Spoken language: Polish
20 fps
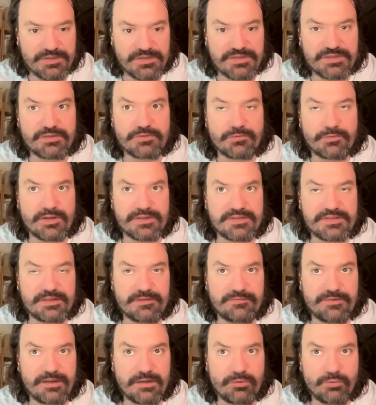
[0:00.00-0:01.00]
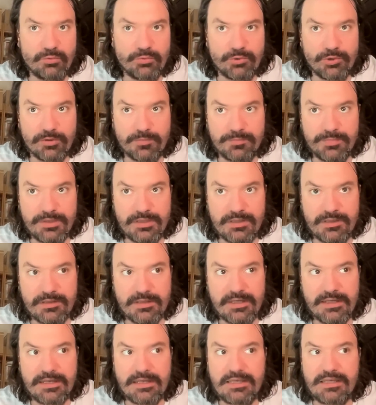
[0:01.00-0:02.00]
e, sytuację w Europie
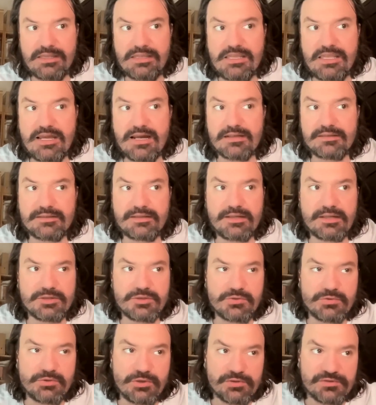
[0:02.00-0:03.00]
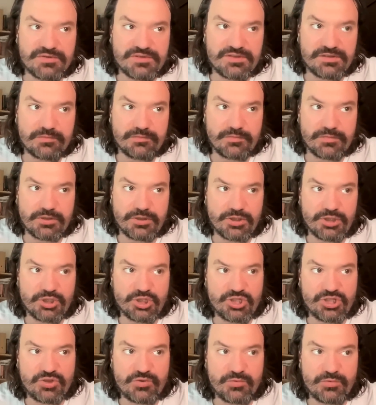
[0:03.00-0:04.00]
i angażującym
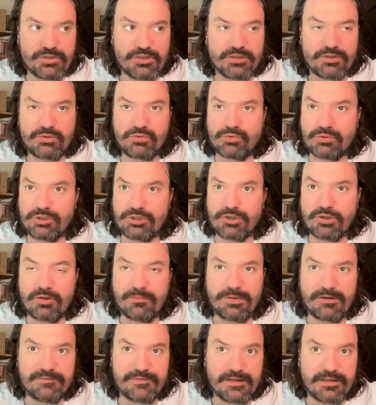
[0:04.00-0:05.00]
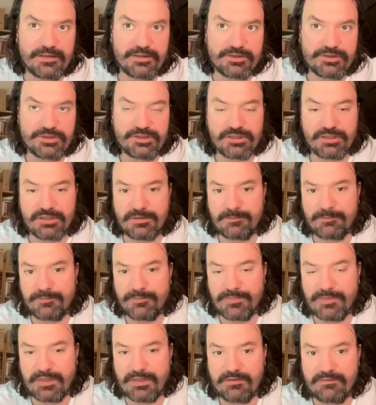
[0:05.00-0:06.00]
siły, których obawiali się
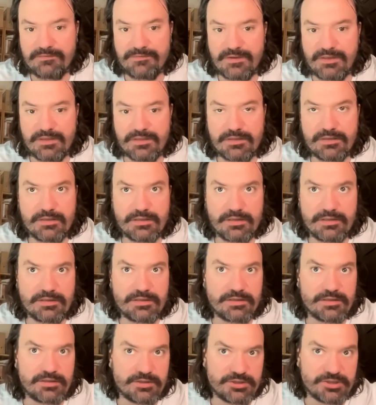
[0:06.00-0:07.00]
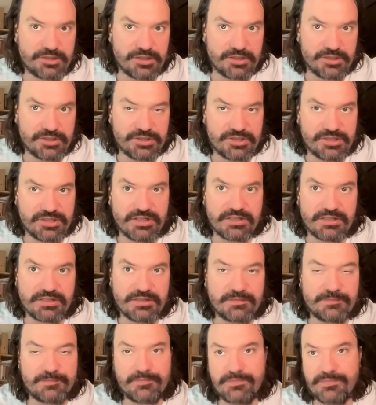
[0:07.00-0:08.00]
w innych
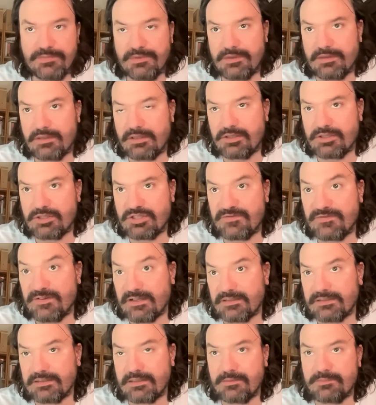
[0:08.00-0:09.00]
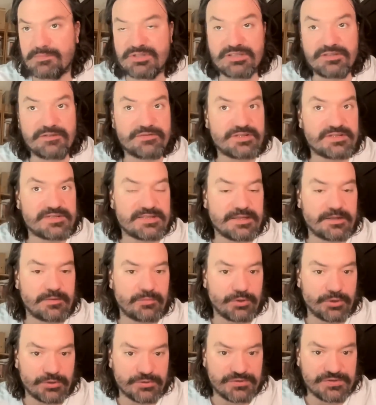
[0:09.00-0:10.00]
częściach Mm, świata, przede
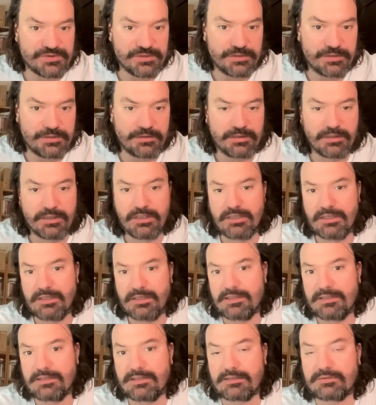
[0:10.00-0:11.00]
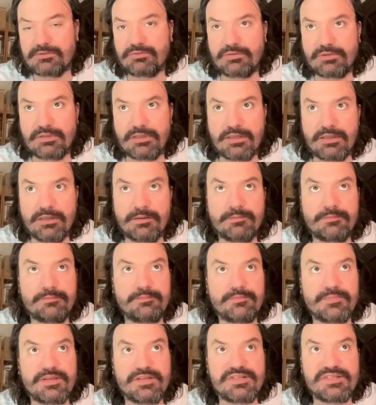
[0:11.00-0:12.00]
wszystkim Rosji, dla której
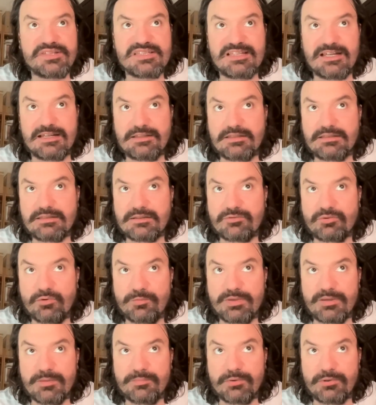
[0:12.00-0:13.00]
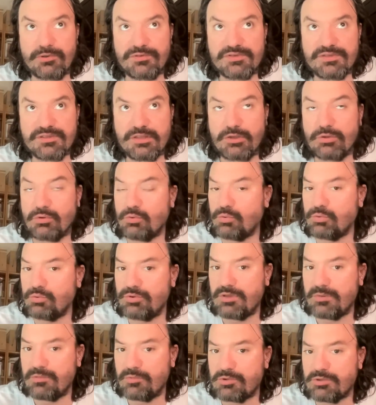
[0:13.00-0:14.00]
mm, stanie na trupie Polski
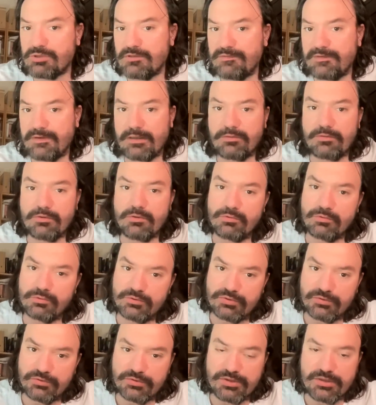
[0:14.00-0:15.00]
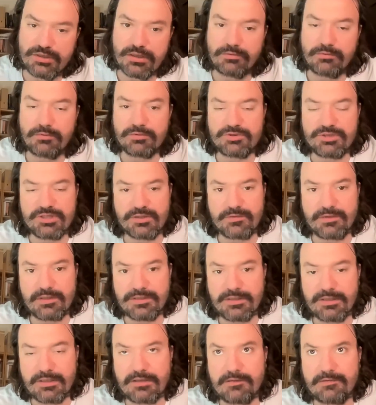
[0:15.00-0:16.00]
uniemożliwiało, utrudniało
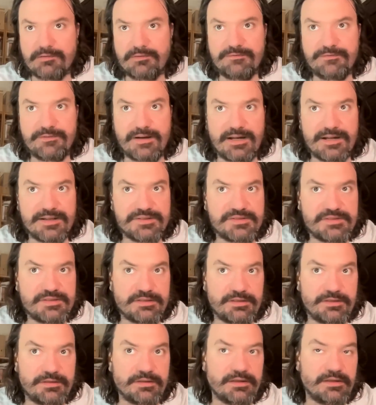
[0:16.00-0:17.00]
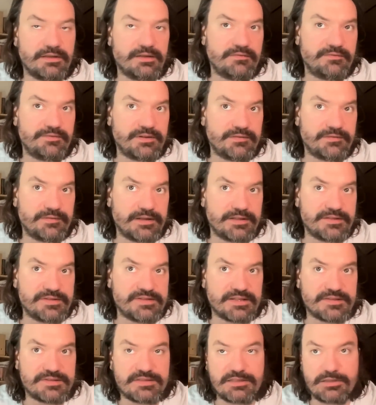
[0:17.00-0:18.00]
działania w Azji w
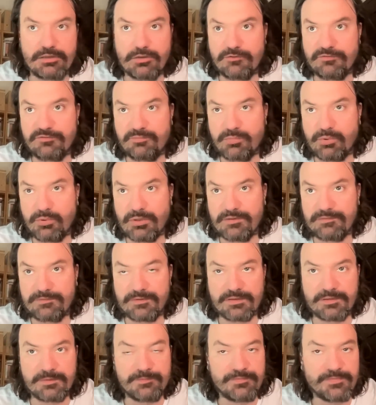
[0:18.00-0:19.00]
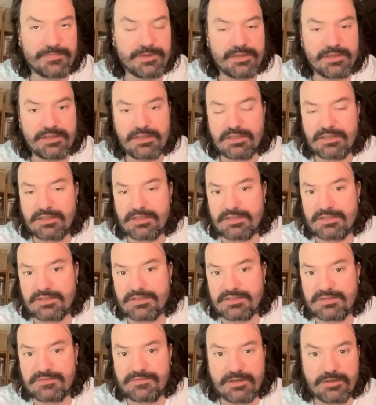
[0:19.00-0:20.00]
rywalizacji o wpływy
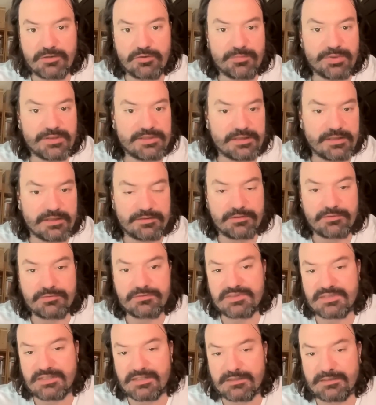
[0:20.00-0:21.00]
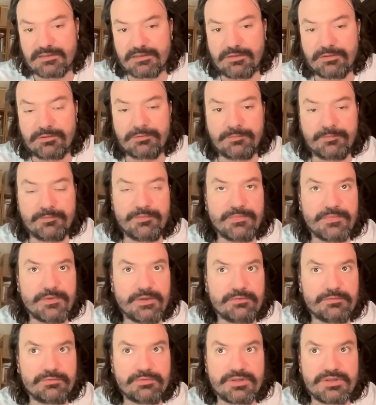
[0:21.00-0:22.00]
e, z Wielką Brytanią, z Anglią.
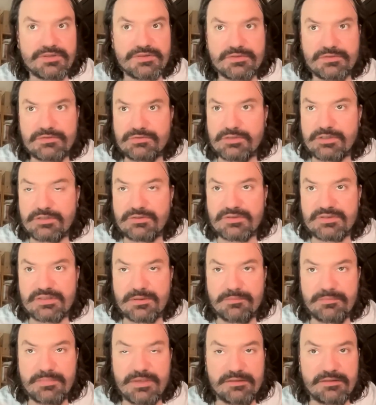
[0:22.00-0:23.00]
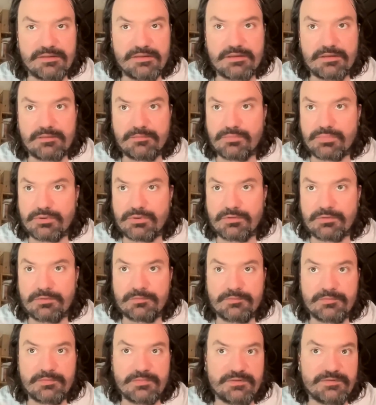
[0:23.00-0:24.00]
Tutaj stosuję to zamiennie, bo
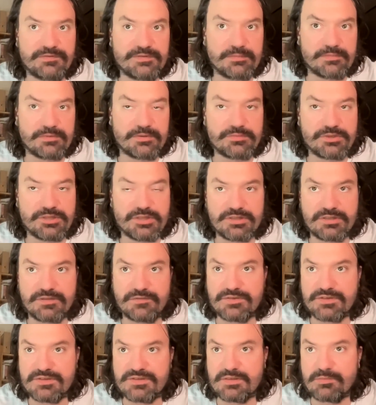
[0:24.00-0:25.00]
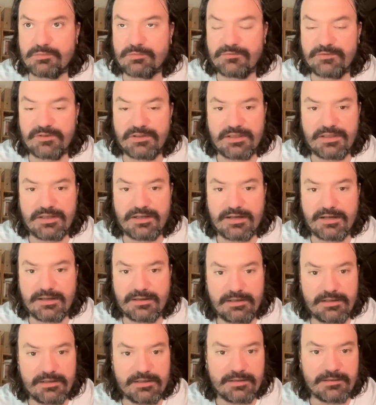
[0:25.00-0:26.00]
w tamtym czasie wszyscy mówili
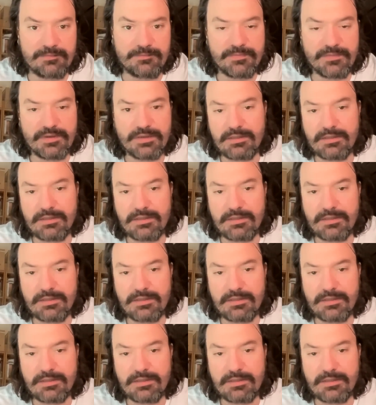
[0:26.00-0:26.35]
Anglia,